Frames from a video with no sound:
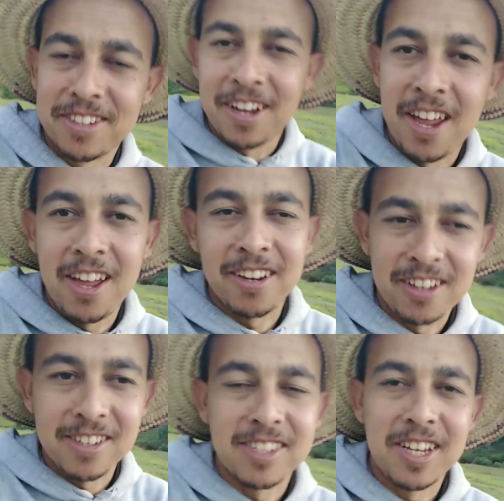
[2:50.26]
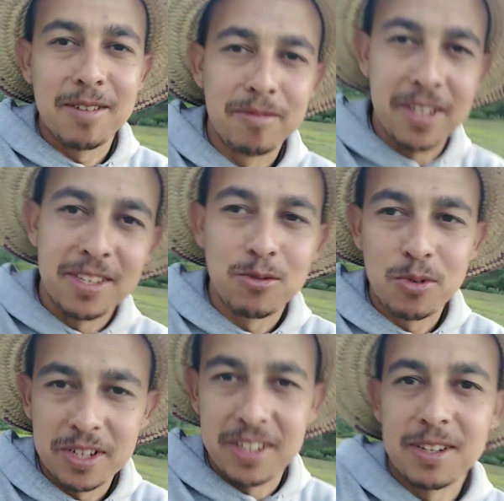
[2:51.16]
نهار ديال الصيام داز
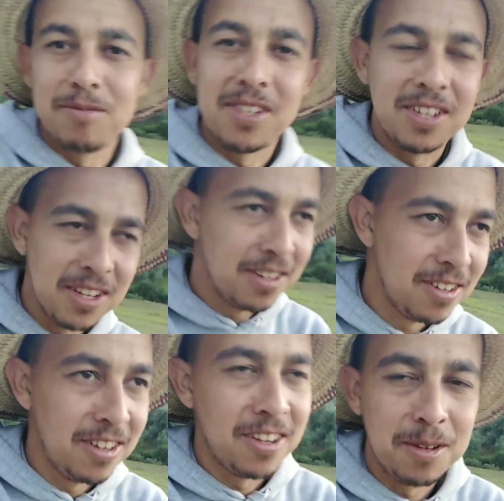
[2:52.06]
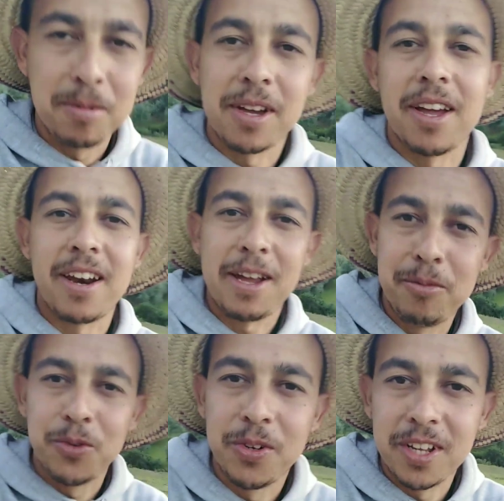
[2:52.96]
هو هذاك مزيان يعني بخير
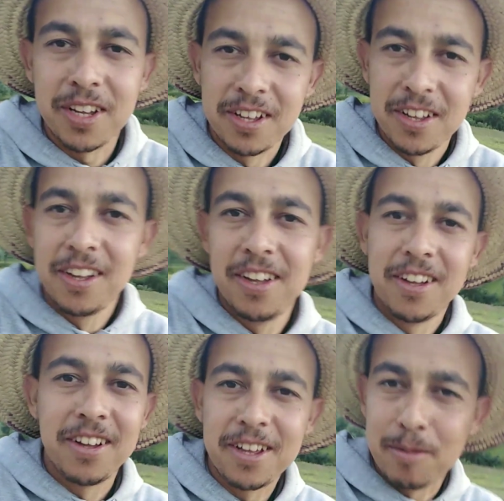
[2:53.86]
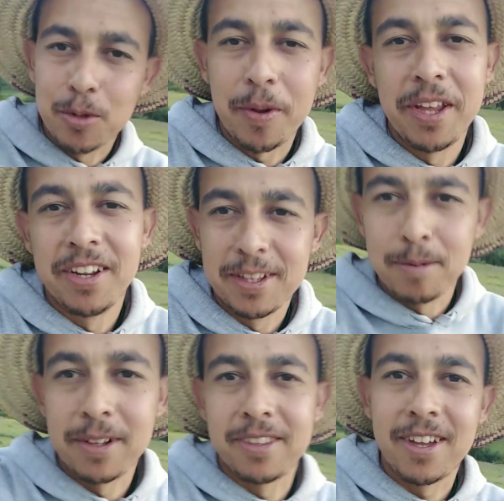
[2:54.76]
الحمد لله غنبطو بحالنا
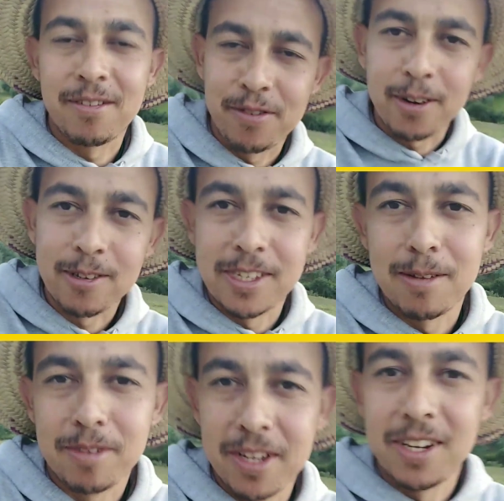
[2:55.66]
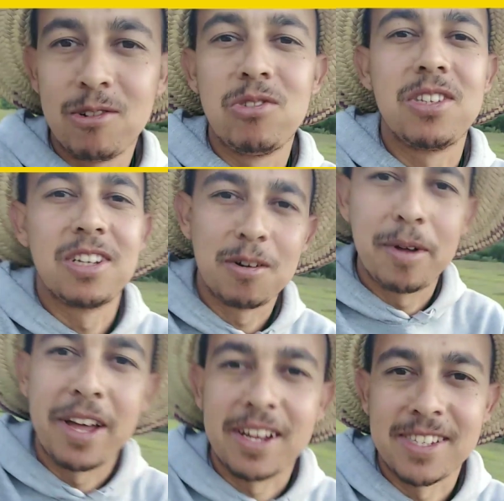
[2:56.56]
دابا للدار نفرقو الصيام ديالنا ونتكاو
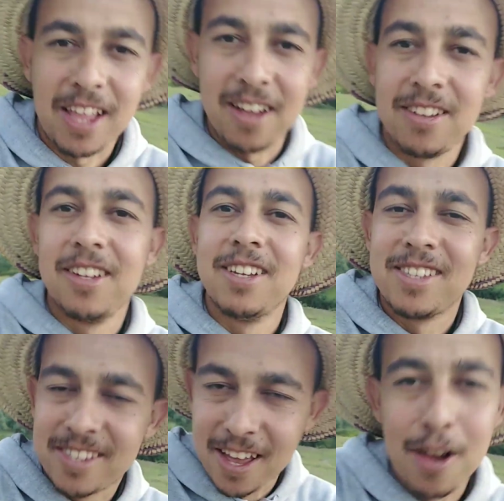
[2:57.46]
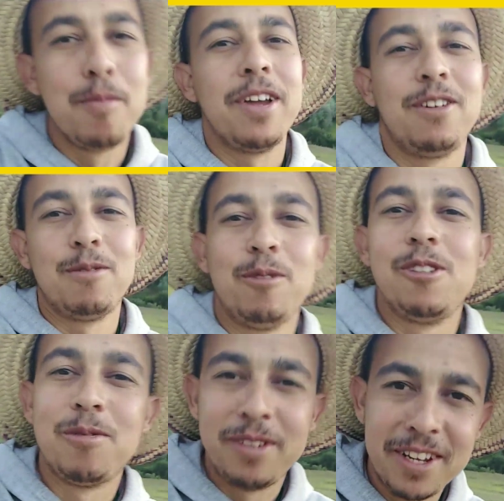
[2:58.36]
مع راسنا السلام عليكم
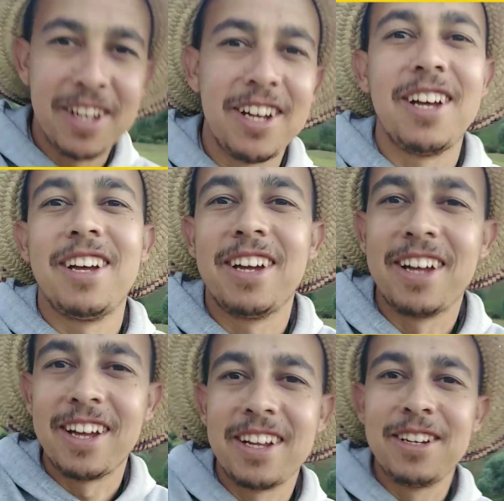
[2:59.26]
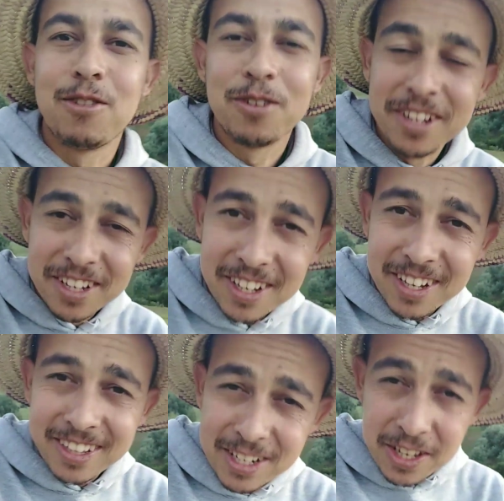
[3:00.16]
ونتمنى نكون
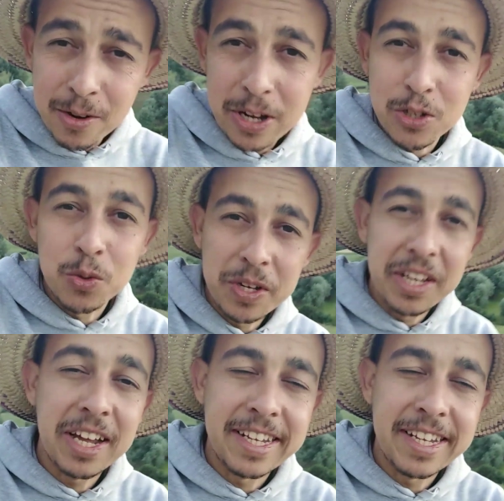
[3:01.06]
آه، درت اي واحد شويه